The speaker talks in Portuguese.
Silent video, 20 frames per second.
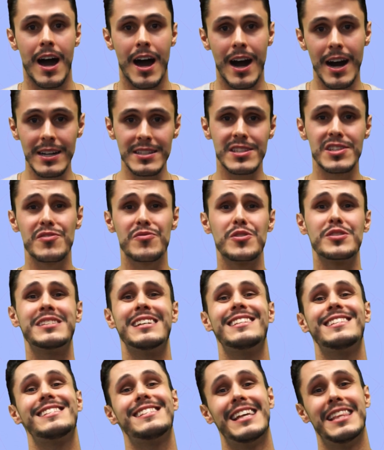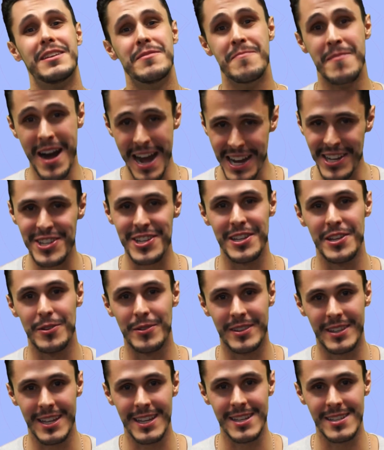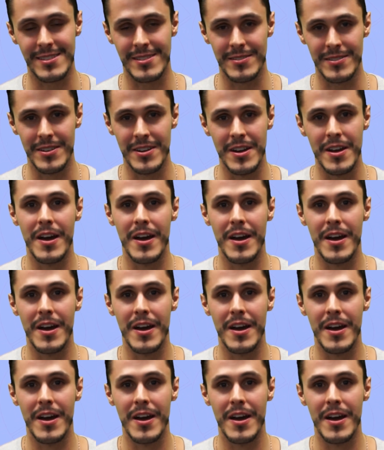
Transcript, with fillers: antes de você desanimar de ler o texto,